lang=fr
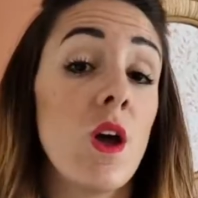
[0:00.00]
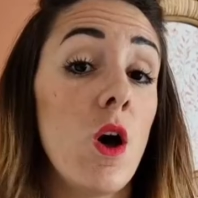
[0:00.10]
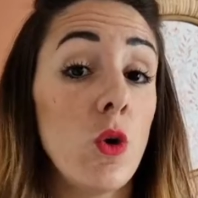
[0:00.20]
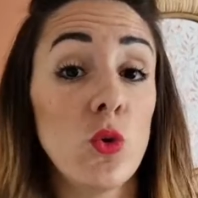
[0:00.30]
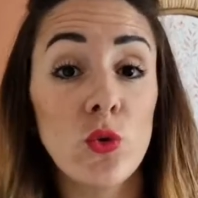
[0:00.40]

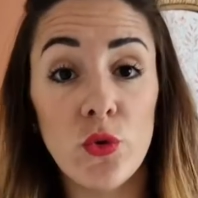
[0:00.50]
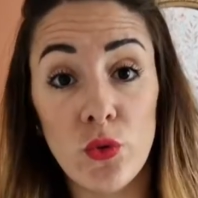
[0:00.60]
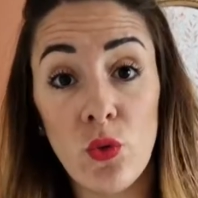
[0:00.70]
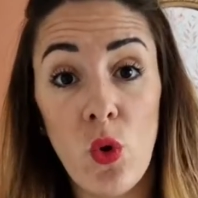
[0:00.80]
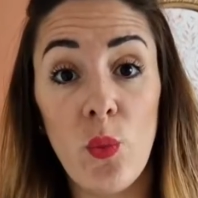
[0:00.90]
En
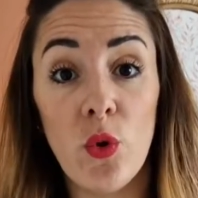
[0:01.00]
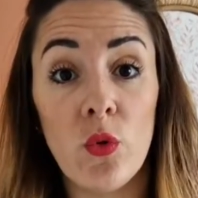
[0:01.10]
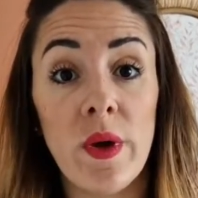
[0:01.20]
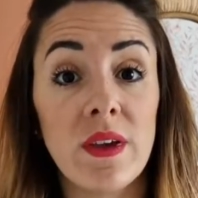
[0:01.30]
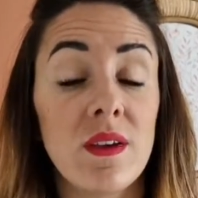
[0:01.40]
conclusion, on peut
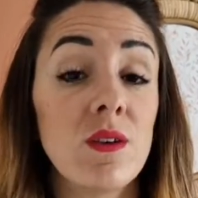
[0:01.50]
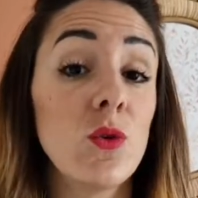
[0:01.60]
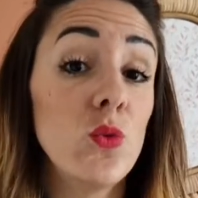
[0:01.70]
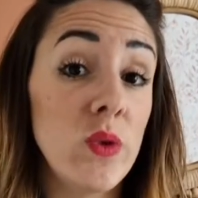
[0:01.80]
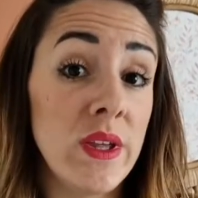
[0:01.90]
remarquer que
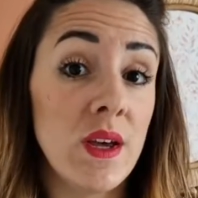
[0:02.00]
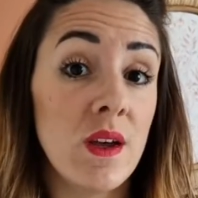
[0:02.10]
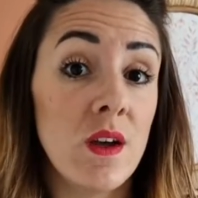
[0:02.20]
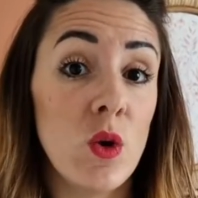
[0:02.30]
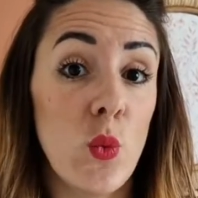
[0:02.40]
oui,
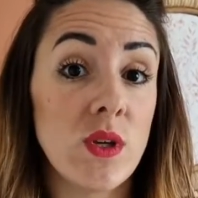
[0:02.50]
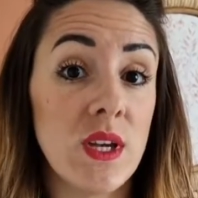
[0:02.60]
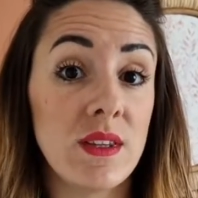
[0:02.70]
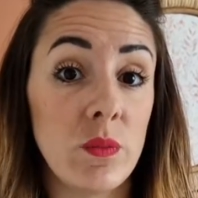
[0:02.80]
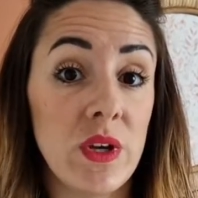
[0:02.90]
pour
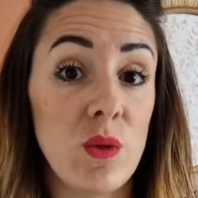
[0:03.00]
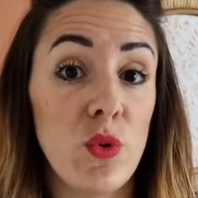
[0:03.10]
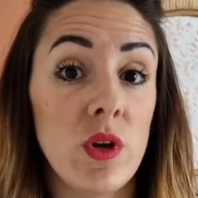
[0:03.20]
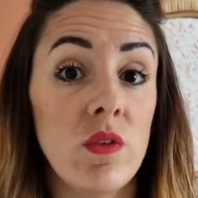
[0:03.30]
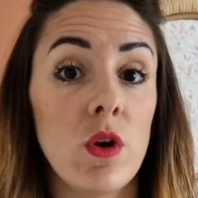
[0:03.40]
certains biens, il peut
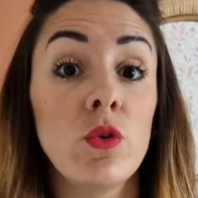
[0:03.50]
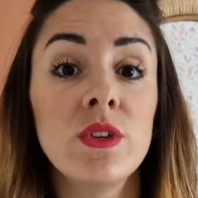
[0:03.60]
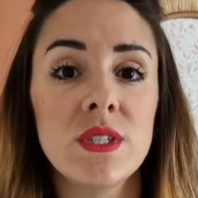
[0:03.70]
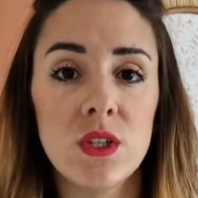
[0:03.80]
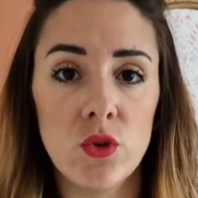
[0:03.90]
y avoir une
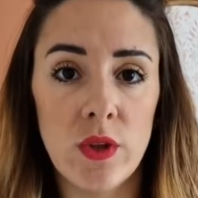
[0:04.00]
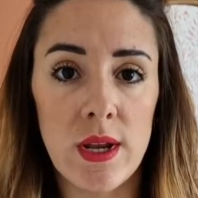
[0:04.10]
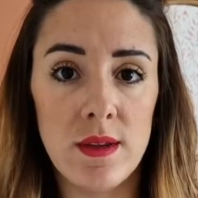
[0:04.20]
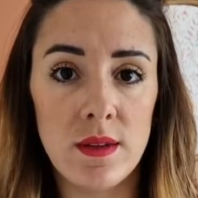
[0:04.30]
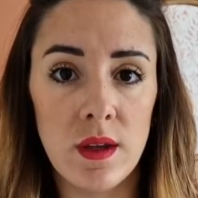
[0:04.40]

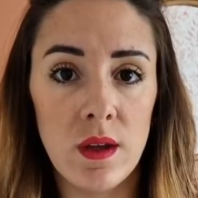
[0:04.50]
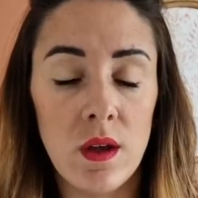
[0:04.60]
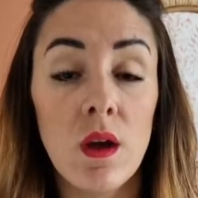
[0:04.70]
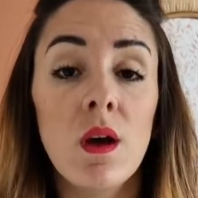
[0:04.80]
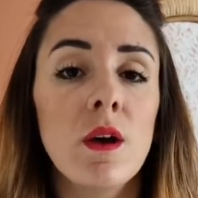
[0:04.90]
saisonnalité.
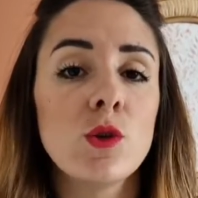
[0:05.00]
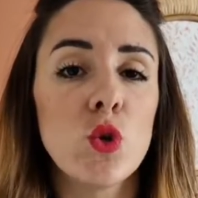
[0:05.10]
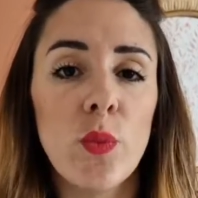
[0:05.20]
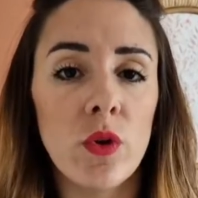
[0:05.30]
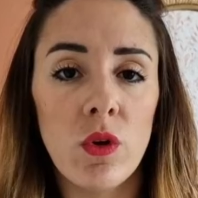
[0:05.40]

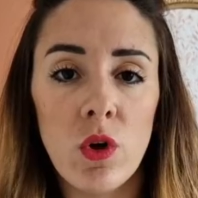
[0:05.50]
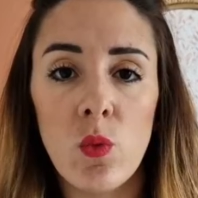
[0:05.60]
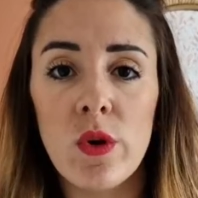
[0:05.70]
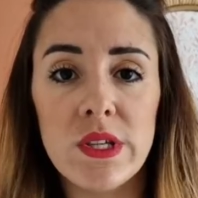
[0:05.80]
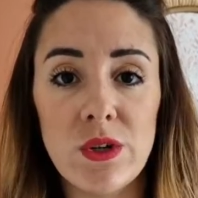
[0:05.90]
Cependant, comme
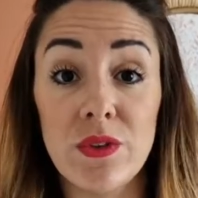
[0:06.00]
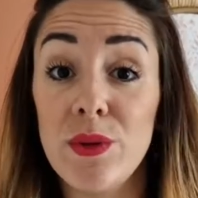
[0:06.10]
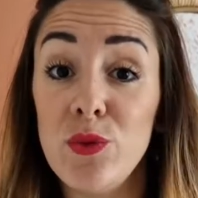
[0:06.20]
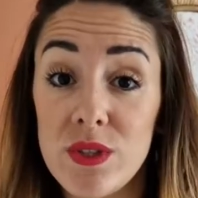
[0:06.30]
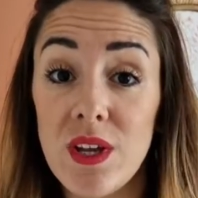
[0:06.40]
on l'a dit en
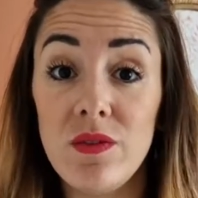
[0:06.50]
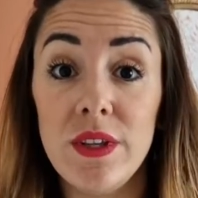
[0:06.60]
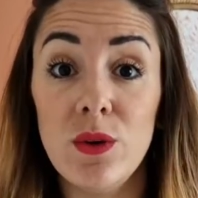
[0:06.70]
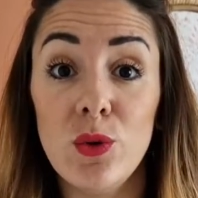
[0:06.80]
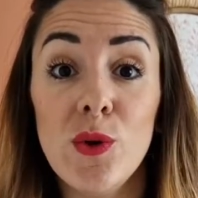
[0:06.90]
début de cette
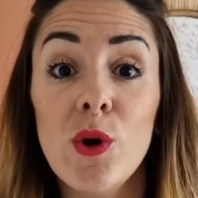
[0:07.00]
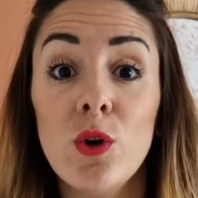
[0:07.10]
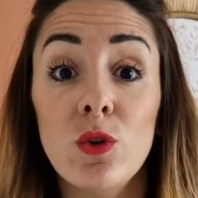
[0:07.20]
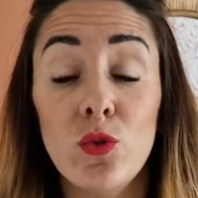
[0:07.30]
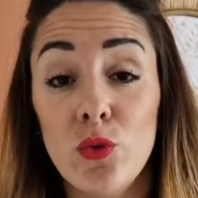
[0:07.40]
vidéo,
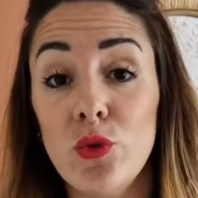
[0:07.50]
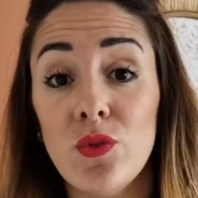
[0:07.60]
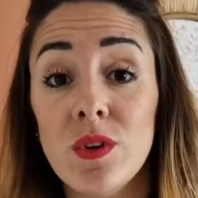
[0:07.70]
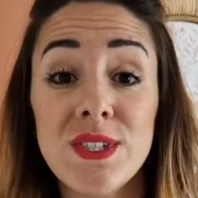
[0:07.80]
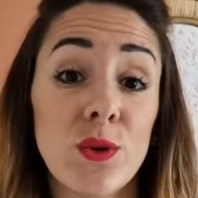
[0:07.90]
tout se
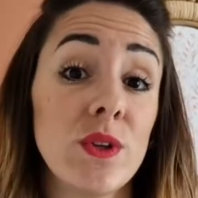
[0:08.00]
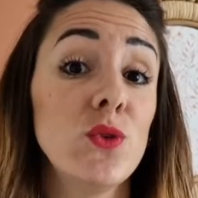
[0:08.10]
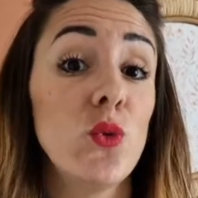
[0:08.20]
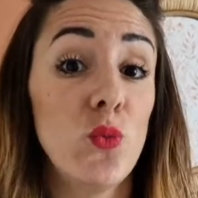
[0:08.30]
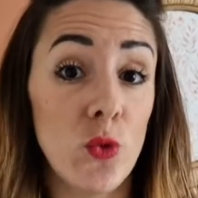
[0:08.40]
vend si on est
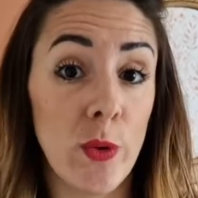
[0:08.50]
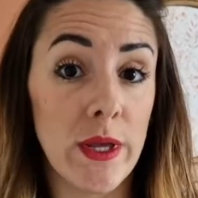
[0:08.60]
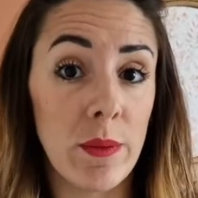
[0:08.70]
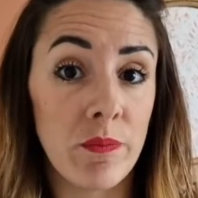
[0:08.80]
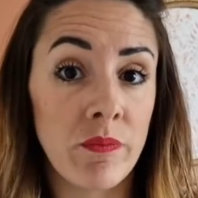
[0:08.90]
au bon prix.